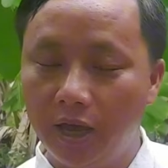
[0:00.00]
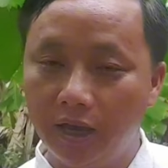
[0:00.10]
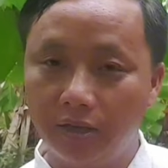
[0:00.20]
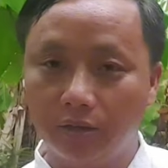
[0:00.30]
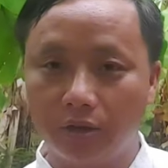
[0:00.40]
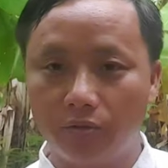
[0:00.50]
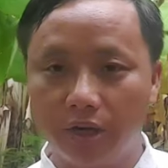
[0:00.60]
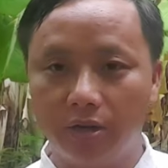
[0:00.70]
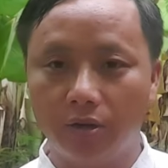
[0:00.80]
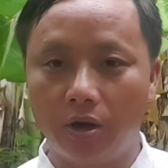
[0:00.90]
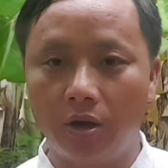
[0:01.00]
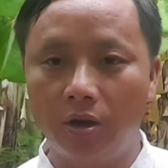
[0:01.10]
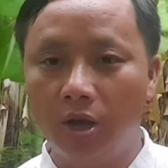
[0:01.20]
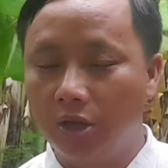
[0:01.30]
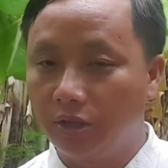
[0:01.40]
ê giờ thằng nên nó
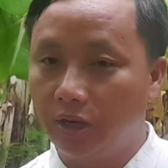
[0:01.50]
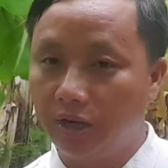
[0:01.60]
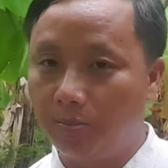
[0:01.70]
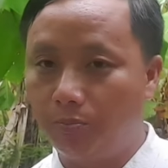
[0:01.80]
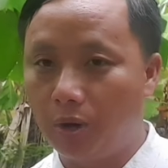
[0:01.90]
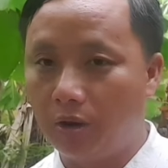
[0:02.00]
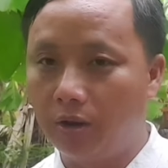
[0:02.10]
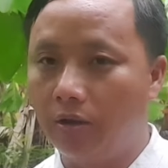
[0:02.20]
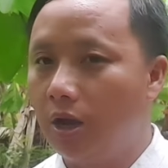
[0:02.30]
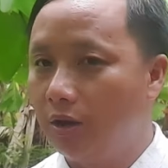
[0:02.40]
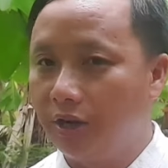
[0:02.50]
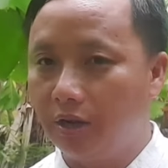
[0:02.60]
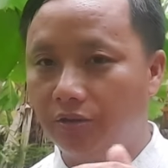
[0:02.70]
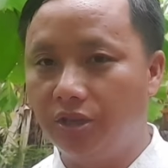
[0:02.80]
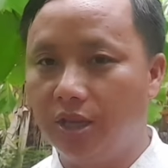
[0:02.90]
thế nên bỏ lờ nên
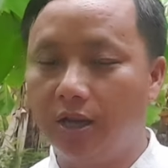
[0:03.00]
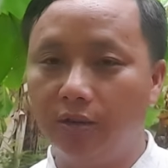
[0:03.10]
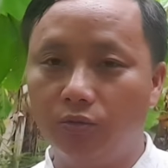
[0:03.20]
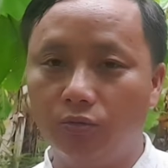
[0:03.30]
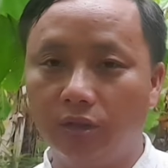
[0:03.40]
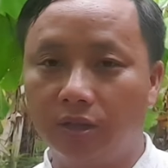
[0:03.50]
họ li cú